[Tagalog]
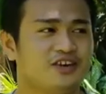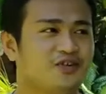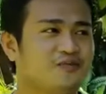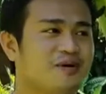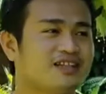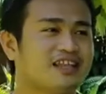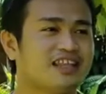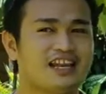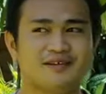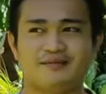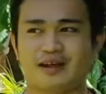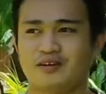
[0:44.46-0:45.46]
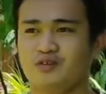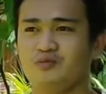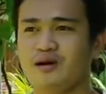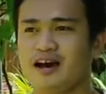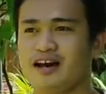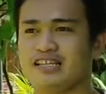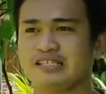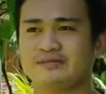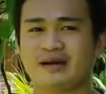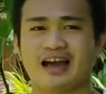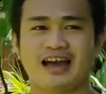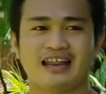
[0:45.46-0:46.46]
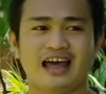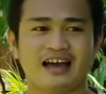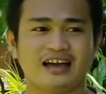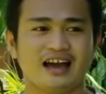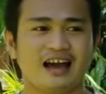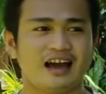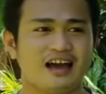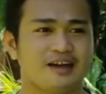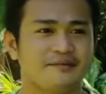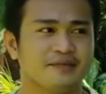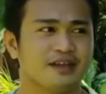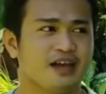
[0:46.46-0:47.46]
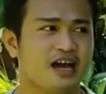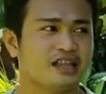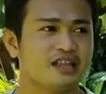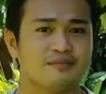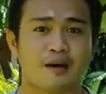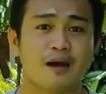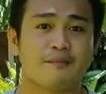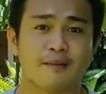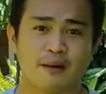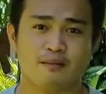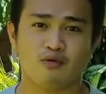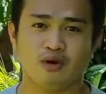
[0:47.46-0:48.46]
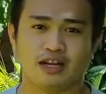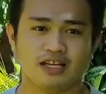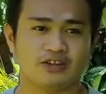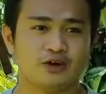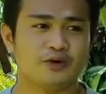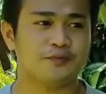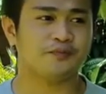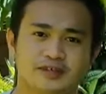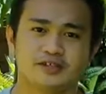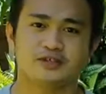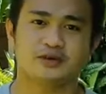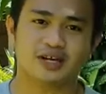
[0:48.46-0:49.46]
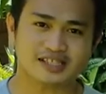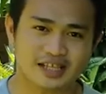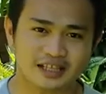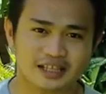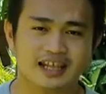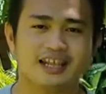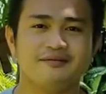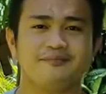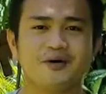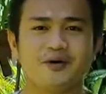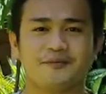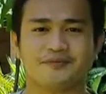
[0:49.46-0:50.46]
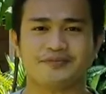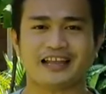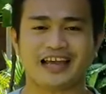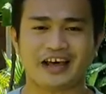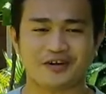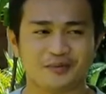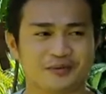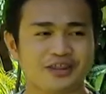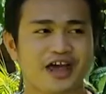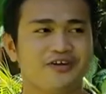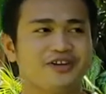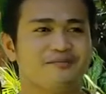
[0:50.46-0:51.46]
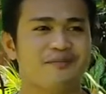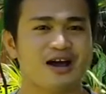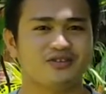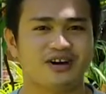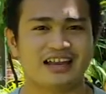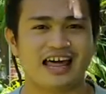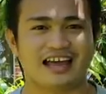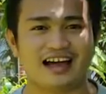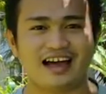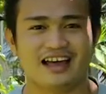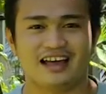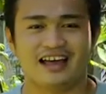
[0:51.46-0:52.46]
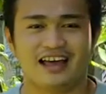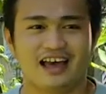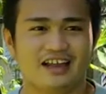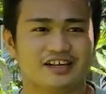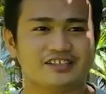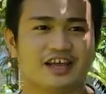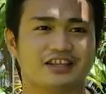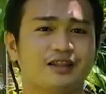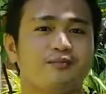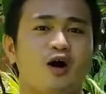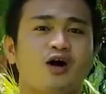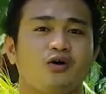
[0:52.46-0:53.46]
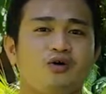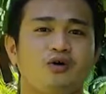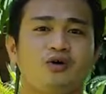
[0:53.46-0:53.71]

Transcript: yung pagtatanim ng ubas, pag-aalaga at pagpapabunga nito so recently lang po nagkaroon po tayo ng bagong alaga and excited po ako